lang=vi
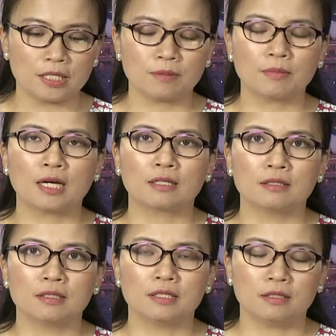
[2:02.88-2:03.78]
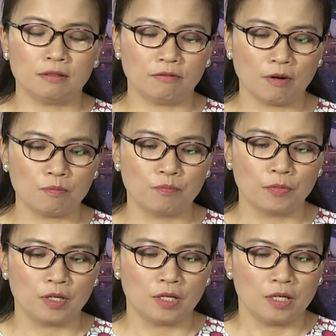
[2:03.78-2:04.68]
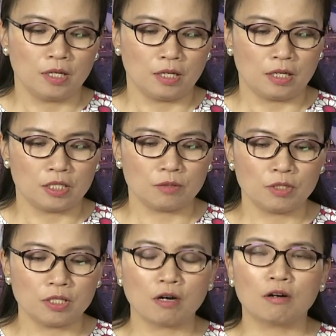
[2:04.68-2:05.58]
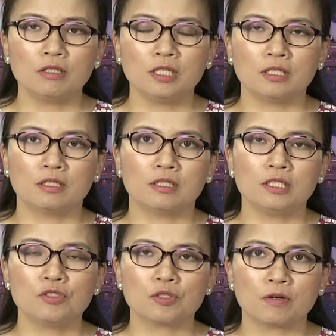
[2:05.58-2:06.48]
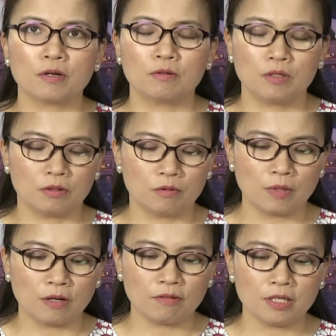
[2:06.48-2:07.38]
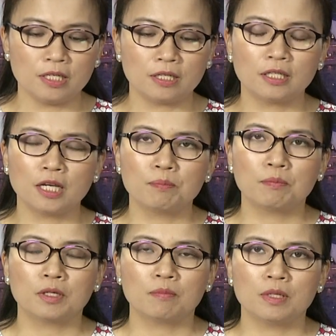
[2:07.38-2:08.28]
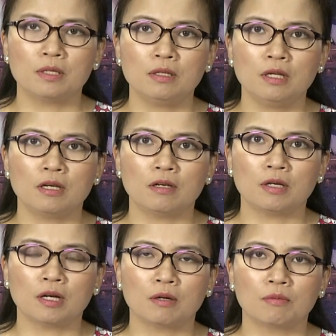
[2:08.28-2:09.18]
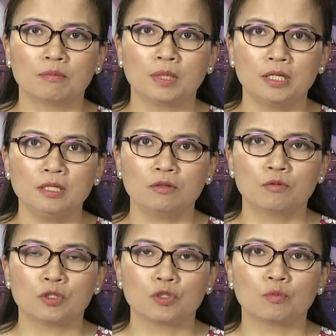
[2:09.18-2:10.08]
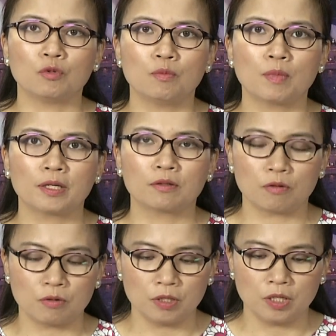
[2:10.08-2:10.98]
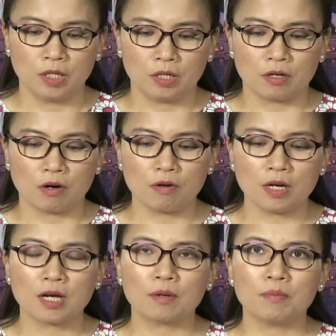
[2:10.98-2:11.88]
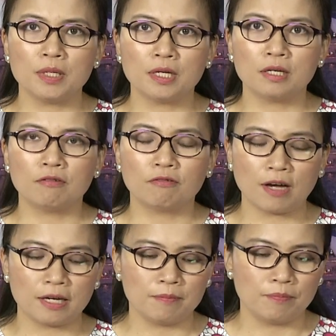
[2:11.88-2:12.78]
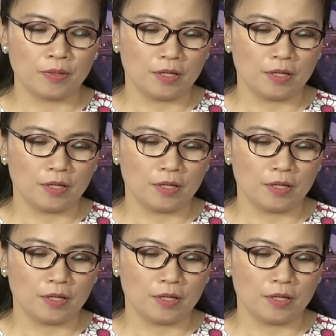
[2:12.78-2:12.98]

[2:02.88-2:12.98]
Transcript: 200 ngàn người tử vong. À, trong khi đó thì ở Israel thì cũng đã phát hiện thêm cái biến thể à, mới của chủng Omicron đó là BA5